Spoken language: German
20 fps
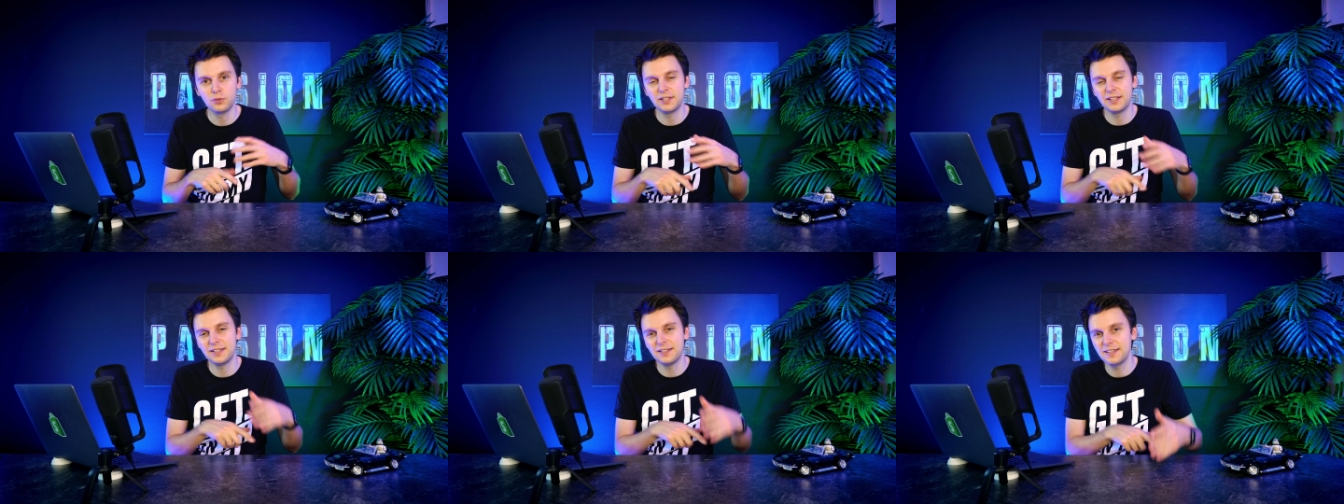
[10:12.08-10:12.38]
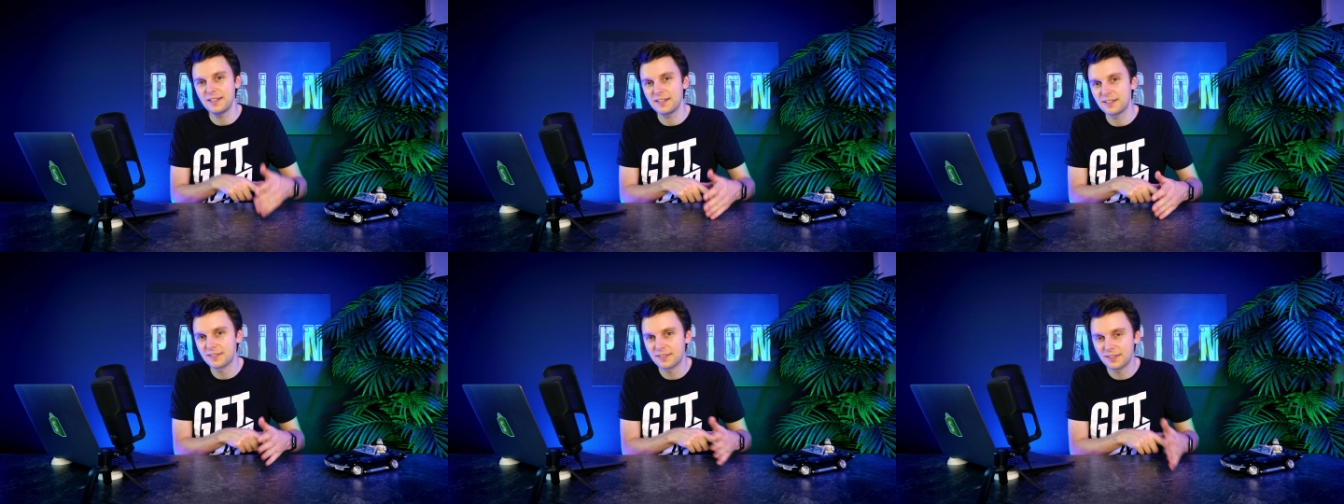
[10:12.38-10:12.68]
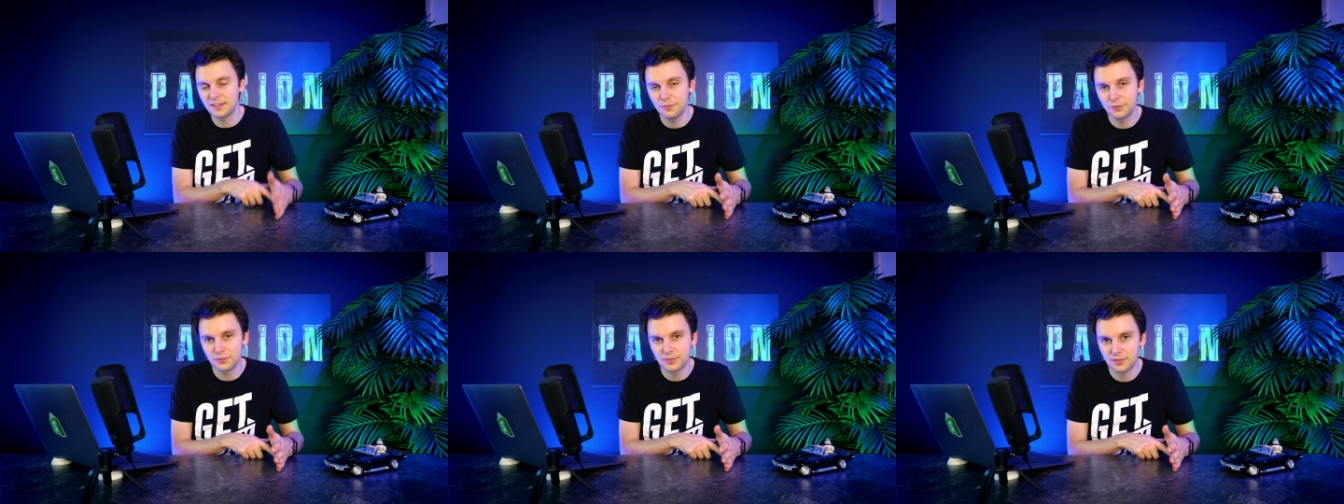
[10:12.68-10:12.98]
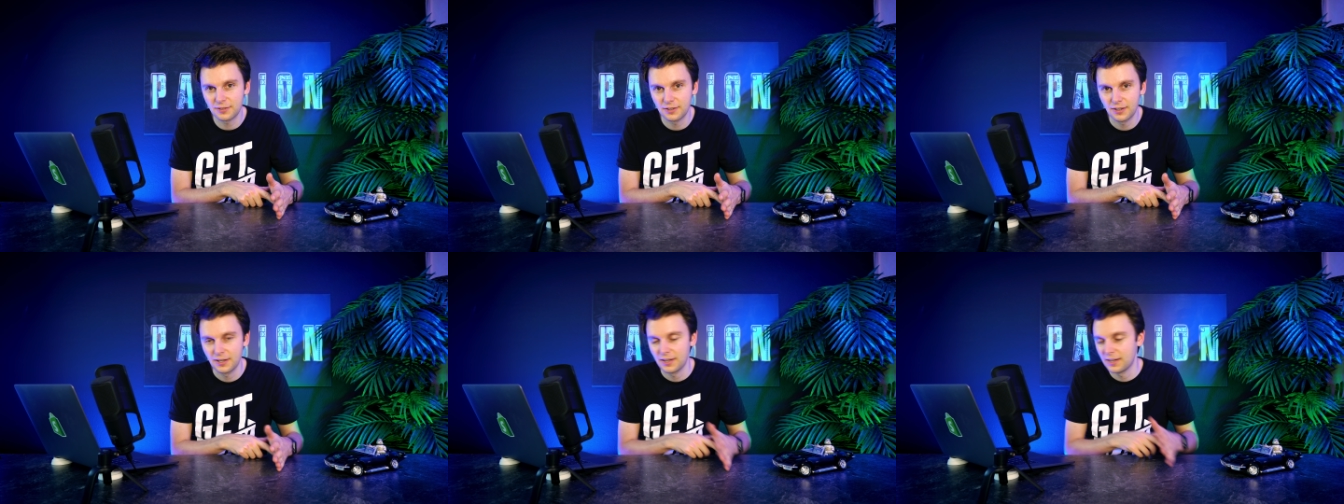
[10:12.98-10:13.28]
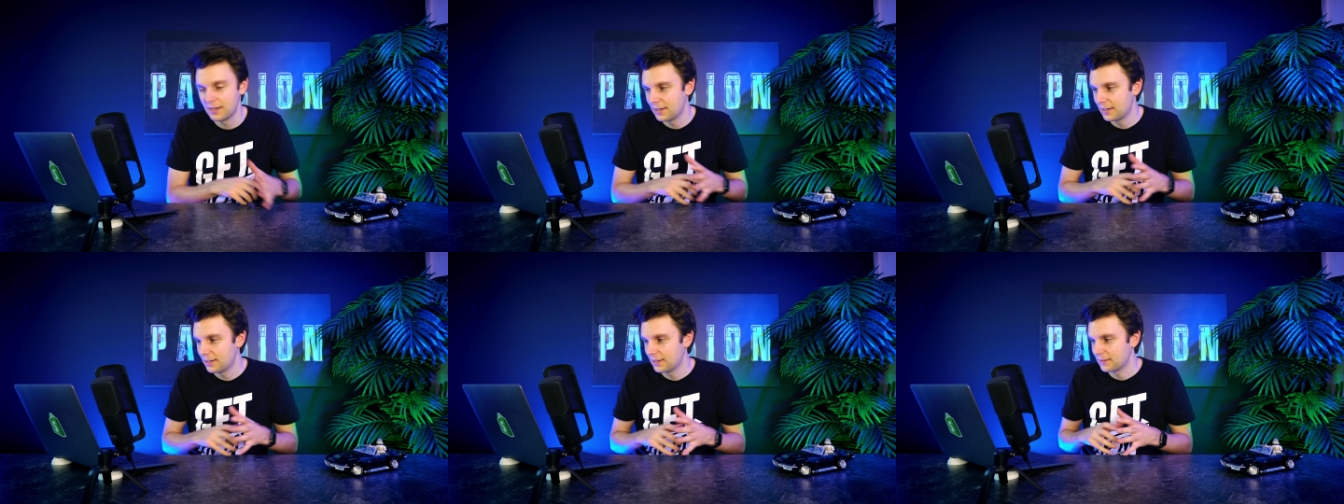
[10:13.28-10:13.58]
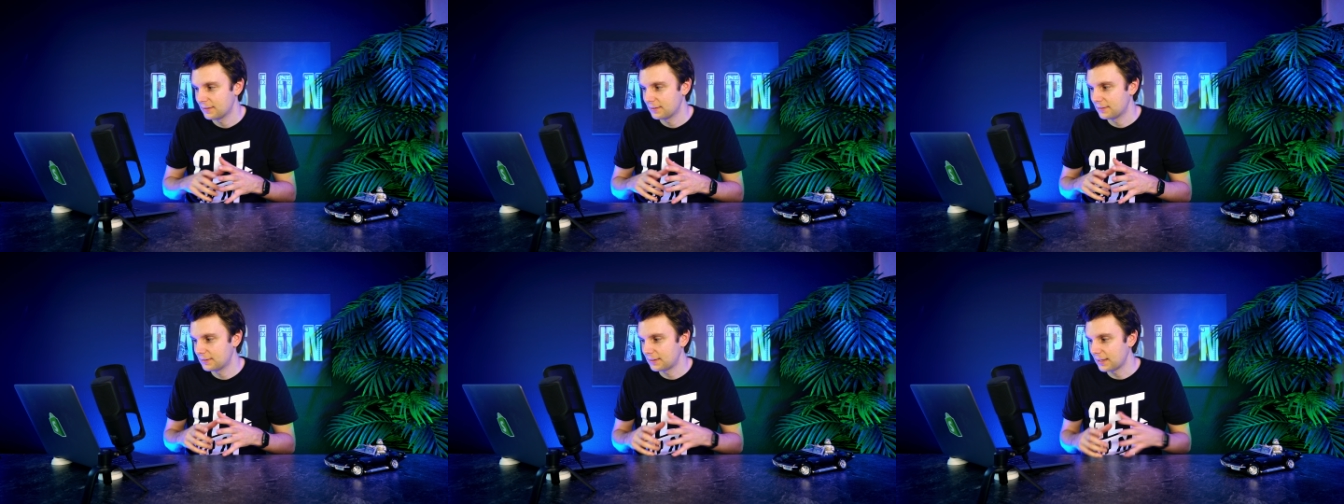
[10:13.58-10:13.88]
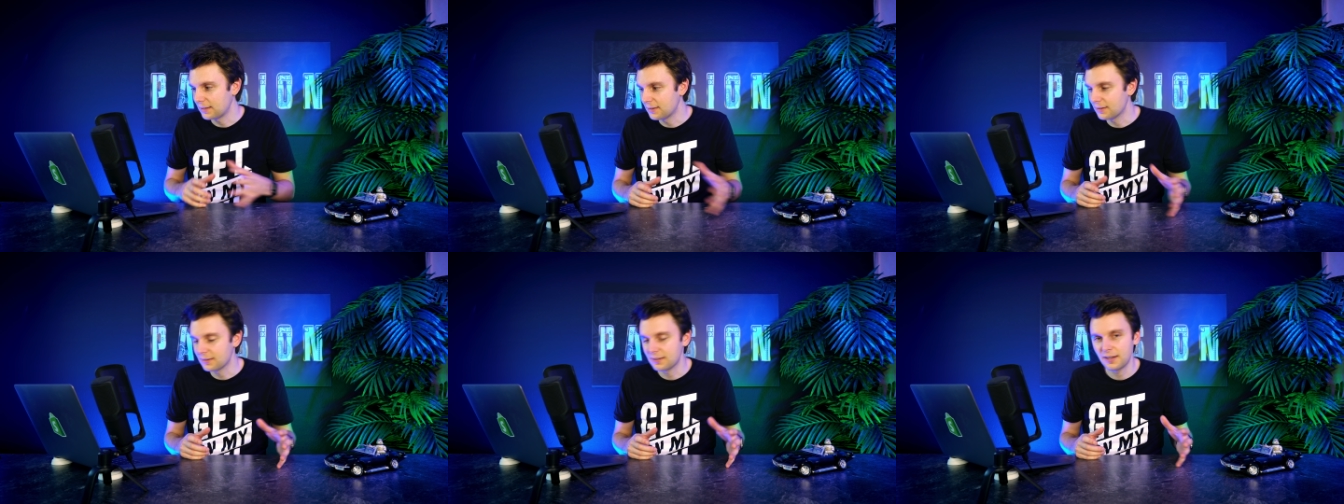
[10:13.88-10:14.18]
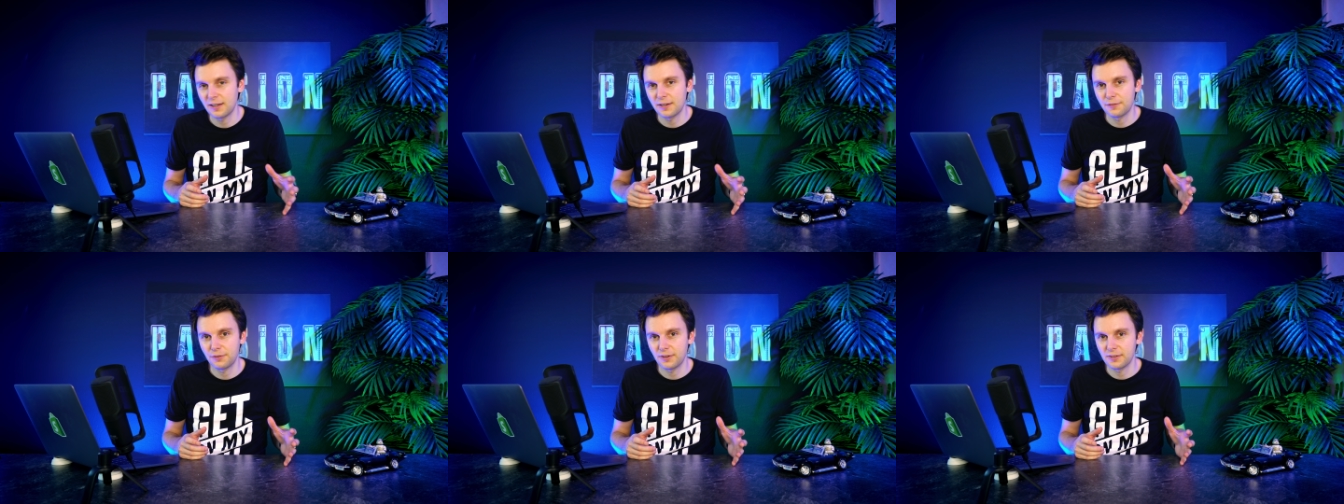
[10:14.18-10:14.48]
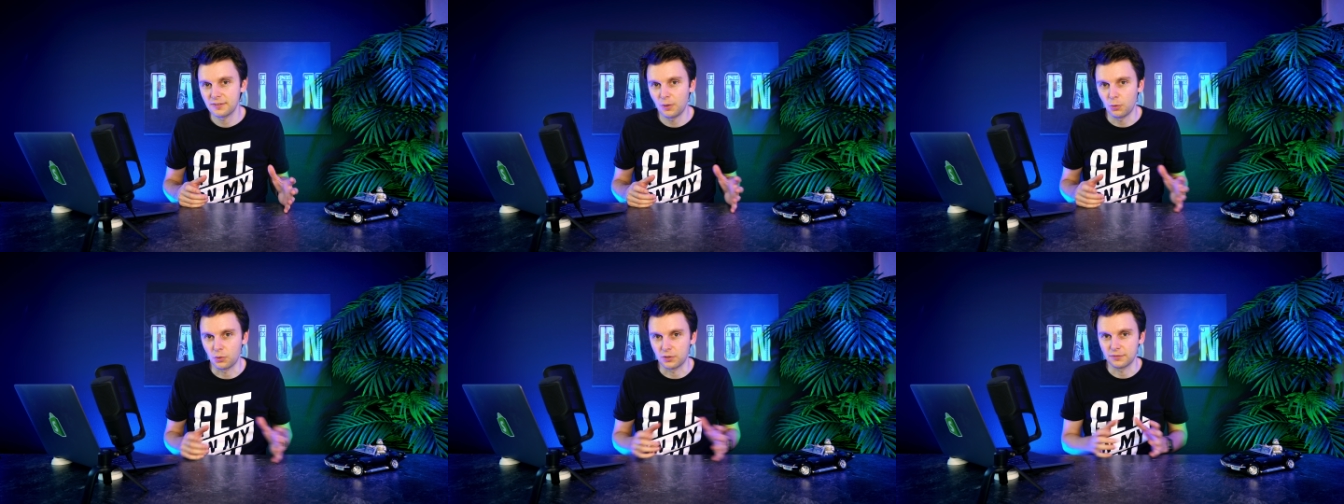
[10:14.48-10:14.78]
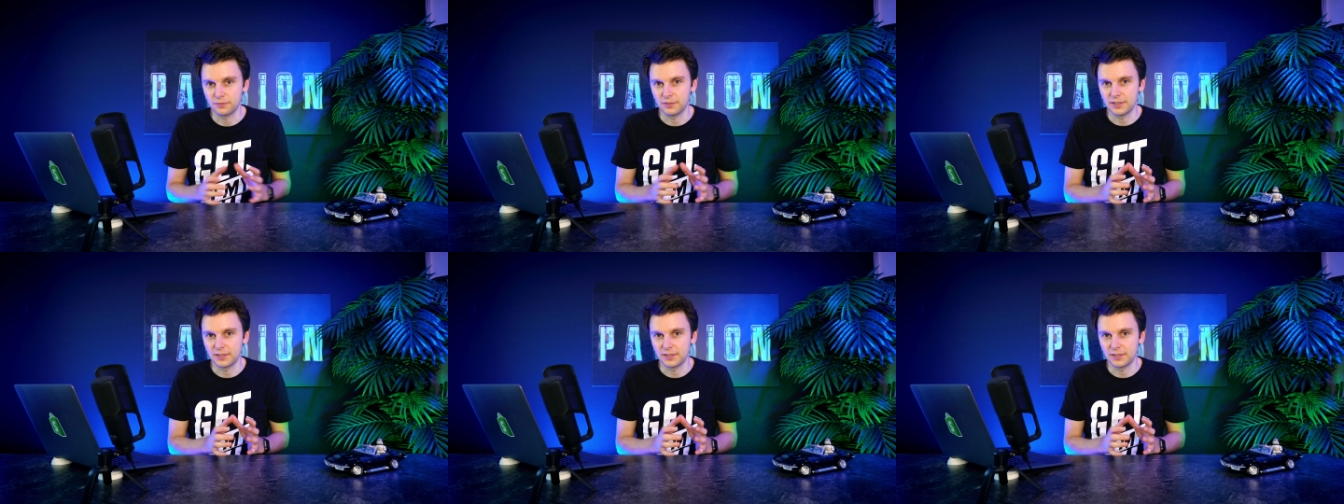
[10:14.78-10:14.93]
du den nicht triffst, denn ist halt versaut,